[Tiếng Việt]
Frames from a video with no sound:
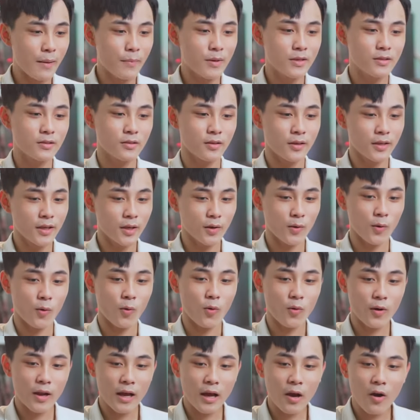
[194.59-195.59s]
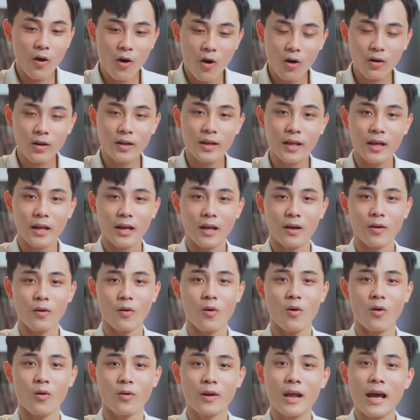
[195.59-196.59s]
bây giờ hiện nó có đang hot hay là
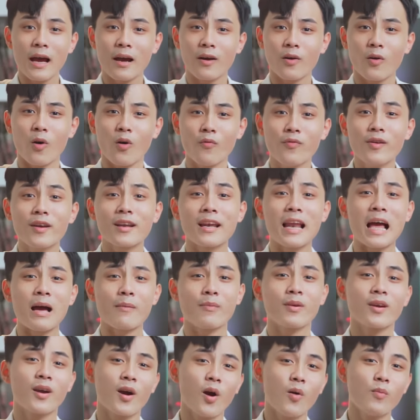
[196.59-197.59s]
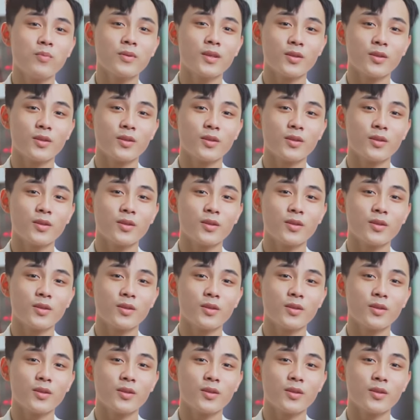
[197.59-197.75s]
đang có việc làm hay không.